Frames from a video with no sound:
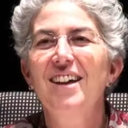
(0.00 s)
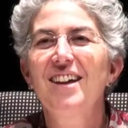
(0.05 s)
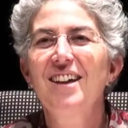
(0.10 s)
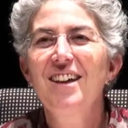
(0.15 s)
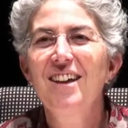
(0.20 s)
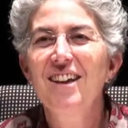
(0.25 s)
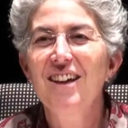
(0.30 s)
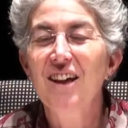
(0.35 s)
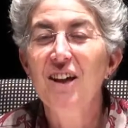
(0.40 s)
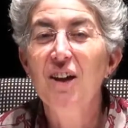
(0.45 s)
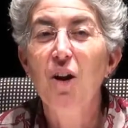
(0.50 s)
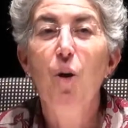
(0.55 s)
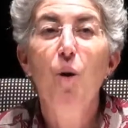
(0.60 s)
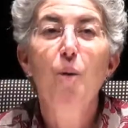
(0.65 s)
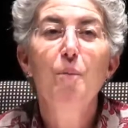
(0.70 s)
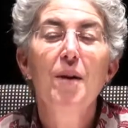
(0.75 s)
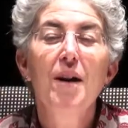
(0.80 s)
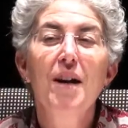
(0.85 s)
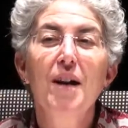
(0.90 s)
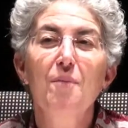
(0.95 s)
E
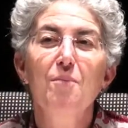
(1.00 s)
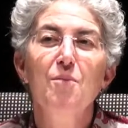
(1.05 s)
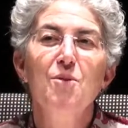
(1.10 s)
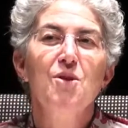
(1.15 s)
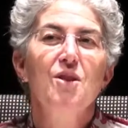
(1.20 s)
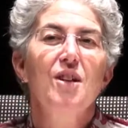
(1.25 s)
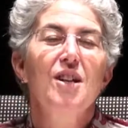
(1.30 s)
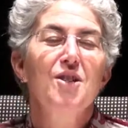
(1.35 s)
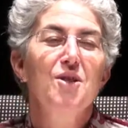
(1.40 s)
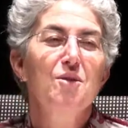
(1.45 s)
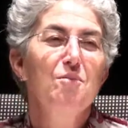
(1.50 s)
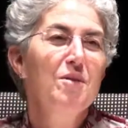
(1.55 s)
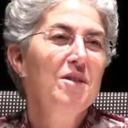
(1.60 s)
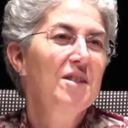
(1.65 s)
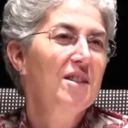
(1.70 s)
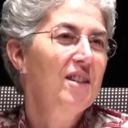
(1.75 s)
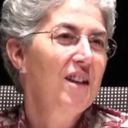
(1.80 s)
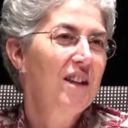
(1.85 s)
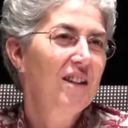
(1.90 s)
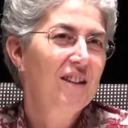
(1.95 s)
Roma é, por excelência, uma
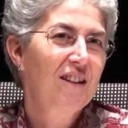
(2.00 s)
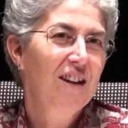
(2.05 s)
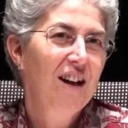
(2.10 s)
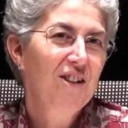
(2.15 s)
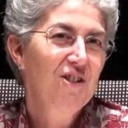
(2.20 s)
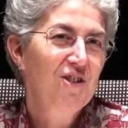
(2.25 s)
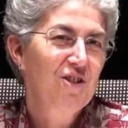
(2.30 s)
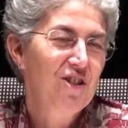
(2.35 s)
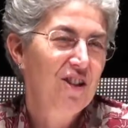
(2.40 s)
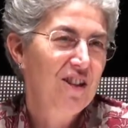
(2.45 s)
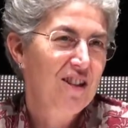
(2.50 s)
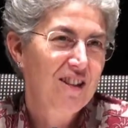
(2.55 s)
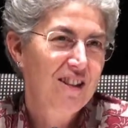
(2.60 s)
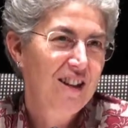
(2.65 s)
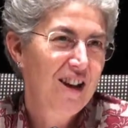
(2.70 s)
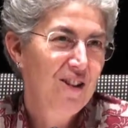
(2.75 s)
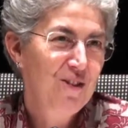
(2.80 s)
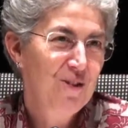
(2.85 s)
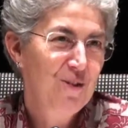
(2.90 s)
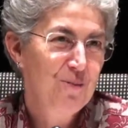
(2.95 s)
cidade de gatos, cheia de
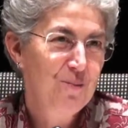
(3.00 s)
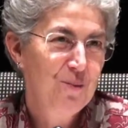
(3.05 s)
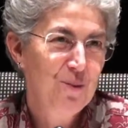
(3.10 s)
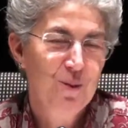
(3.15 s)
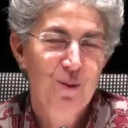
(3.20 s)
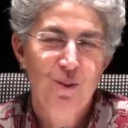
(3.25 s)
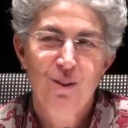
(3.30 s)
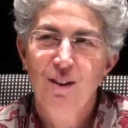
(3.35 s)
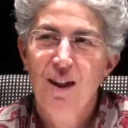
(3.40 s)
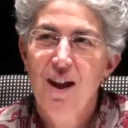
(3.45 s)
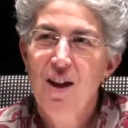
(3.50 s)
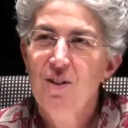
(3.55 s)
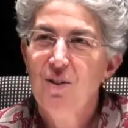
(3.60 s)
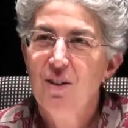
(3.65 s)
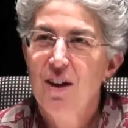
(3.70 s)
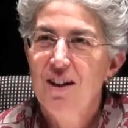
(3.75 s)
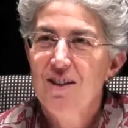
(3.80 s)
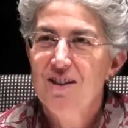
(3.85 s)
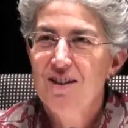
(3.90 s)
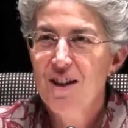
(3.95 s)
gatos por todo lado,
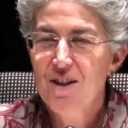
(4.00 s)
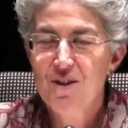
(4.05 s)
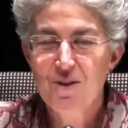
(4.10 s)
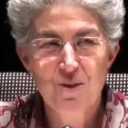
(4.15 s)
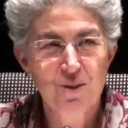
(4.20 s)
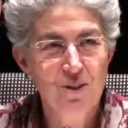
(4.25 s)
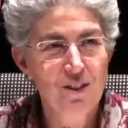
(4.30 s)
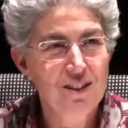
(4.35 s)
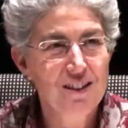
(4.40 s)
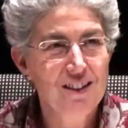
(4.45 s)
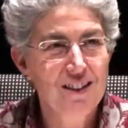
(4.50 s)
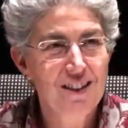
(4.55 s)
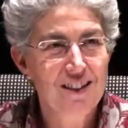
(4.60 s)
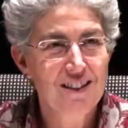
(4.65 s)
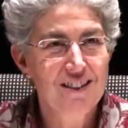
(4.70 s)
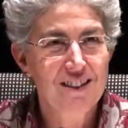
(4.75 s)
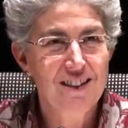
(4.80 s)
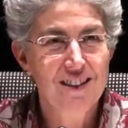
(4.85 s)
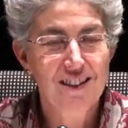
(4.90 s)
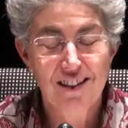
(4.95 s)
gatos à solta,
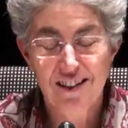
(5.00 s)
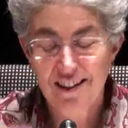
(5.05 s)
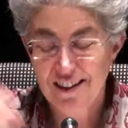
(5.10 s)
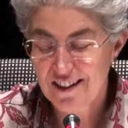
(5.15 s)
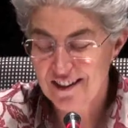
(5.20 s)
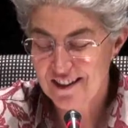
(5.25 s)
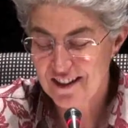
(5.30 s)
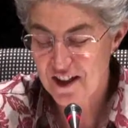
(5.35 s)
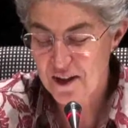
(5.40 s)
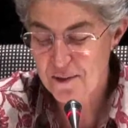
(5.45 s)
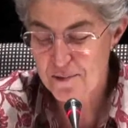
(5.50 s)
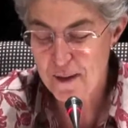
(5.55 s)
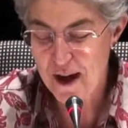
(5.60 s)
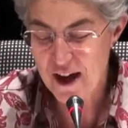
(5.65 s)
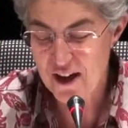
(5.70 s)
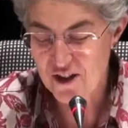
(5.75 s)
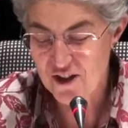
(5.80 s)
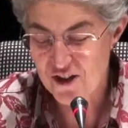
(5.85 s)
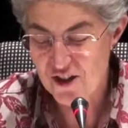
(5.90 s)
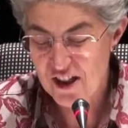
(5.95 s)
até, até é
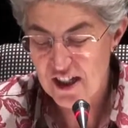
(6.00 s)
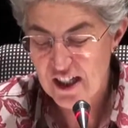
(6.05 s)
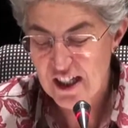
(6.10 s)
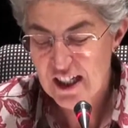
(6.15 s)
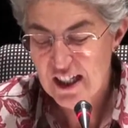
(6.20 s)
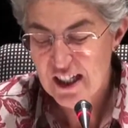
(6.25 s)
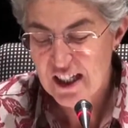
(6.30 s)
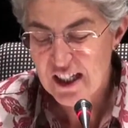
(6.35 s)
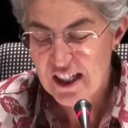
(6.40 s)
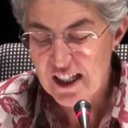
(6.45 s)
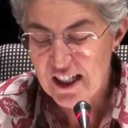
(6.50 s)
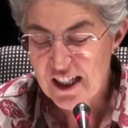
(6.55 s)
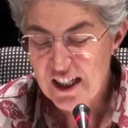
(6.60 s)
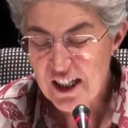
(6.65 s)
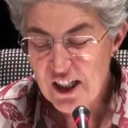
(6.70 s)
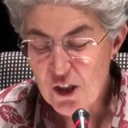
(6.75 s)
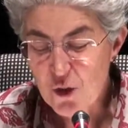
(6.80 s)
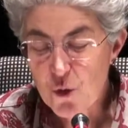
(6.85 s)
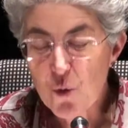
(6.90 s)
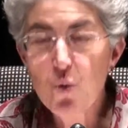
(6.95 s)
demais.
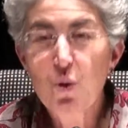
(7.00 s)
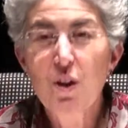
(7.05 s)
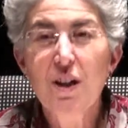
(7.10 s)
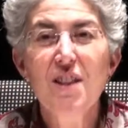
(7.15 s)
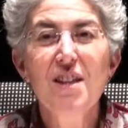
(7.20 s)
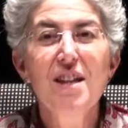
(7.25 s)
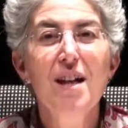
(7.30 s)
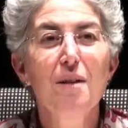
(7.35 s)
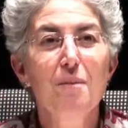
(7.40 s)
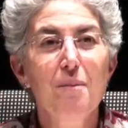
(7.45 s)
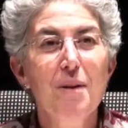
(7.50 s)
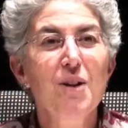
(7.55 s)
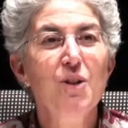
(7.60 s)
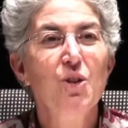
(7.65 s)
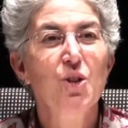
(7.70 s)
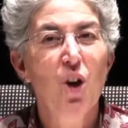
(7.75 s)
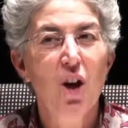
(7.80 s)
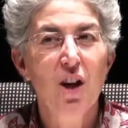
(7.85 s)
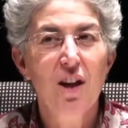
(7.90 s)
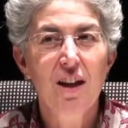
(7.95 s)
E o cardeal
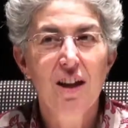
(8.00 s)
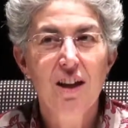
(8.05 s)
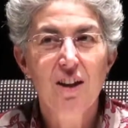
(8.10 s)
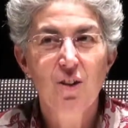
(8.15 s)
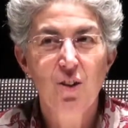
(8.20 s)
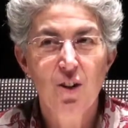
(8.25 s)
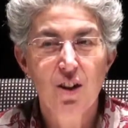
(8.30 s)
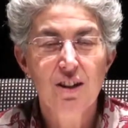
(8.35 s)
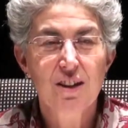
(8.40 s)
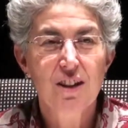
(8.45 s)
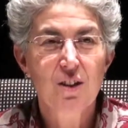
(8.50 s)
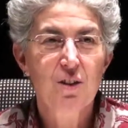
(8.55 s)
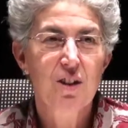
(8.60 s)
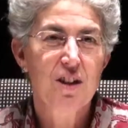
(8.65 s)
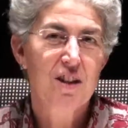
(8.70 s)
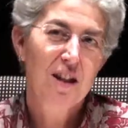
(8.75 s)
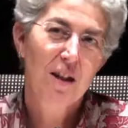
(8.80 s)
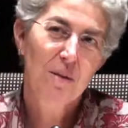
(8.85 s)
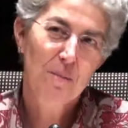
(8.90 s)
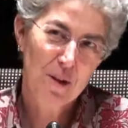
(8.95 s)
Bertone conta, o
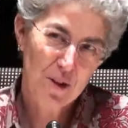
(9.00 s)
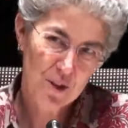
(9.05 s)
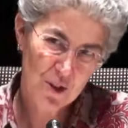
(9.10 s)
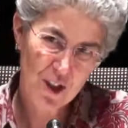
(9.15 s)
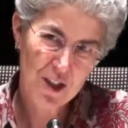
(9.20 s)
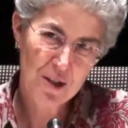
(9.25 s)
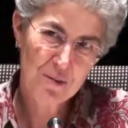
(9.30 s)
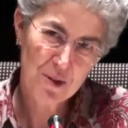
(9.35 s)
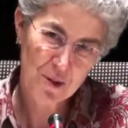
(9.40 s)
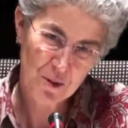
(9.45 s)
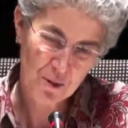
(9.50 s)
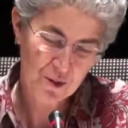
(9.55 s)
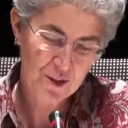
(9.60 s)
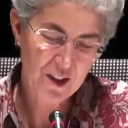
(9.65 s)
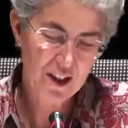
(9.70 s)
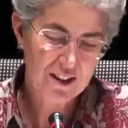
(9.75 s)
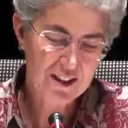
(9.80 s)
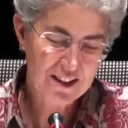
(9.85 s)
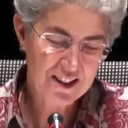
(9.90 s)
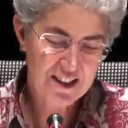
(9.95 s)
cardeal Bertone, tanto o
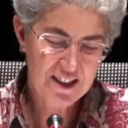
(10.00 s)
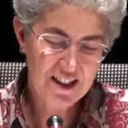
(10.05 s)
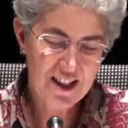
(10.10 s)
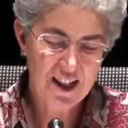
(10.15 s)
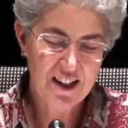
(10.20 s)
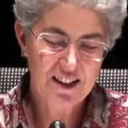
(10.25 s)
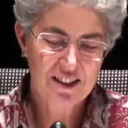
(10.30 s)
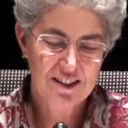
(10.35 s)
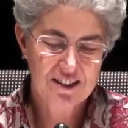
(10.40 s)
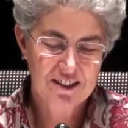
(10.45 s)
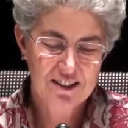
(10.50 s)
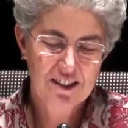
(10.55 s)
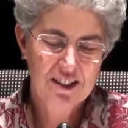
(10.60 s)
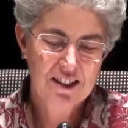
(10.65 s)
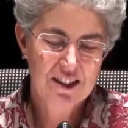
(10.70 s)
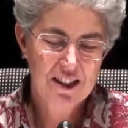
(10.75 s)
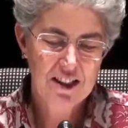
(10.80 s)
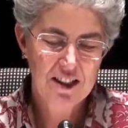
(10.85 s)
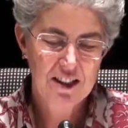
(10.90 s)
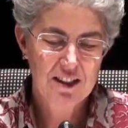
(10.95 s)
tal cardeal
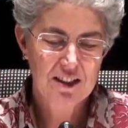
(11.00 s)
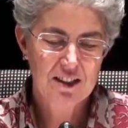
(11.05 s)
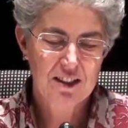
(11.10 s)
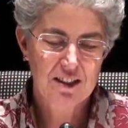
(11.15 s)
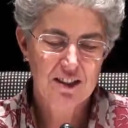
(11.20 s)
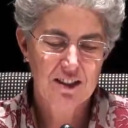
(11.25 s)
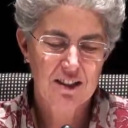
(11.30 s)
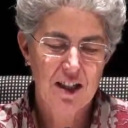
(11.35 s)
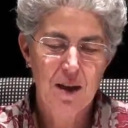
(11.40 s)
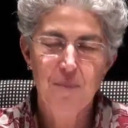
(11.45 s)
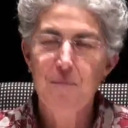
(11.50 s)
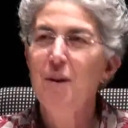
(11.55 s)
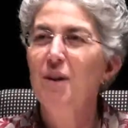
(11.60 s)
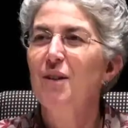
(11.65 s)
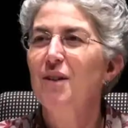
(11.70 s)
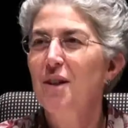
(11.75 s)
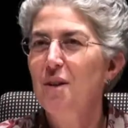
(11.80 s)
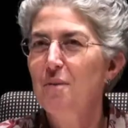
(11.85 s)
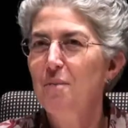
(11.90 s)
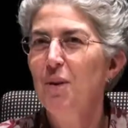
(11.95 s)

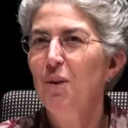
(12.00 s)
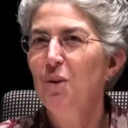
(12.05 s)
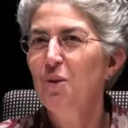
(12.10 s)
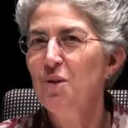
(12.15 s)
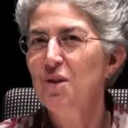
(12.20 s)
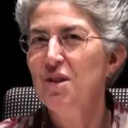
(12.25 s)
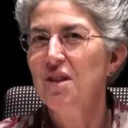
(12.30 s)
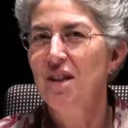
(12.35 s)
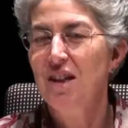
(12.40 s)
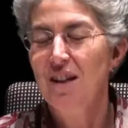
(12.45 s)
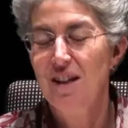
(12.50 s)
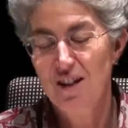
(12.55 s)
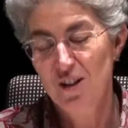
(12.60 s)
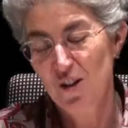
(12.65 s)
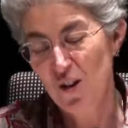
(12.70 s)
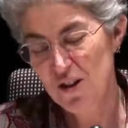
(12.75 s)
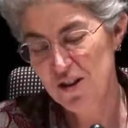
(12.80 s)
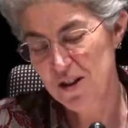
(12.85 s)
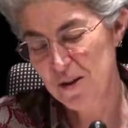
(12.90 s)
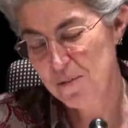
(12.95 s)
amigo da irmã Lúcia e
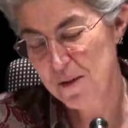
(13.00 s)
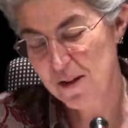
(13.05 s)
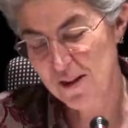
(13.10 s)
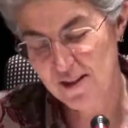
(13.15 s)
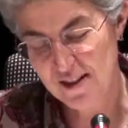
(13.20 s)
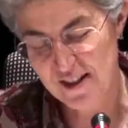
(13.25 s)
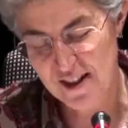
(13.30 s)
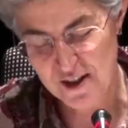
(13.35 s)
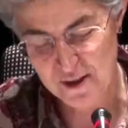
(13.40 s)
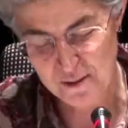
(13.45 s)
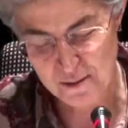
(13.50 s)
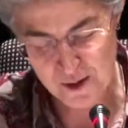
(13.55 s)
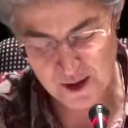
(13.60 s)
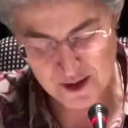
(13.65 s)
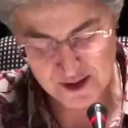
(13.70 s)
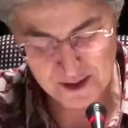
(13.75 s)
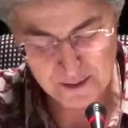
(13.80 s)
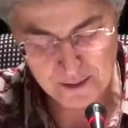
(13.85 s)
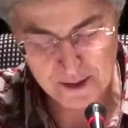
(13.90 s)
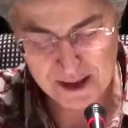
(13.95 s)
nosso amigo, de certo
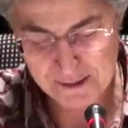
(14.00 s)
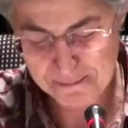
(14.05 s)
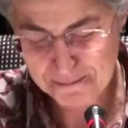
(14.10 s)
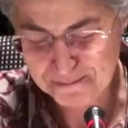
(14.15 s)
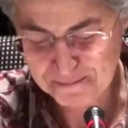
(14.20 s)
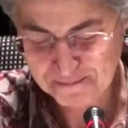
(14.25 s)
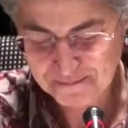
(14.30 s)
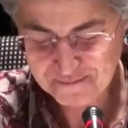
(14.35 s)
modo, também,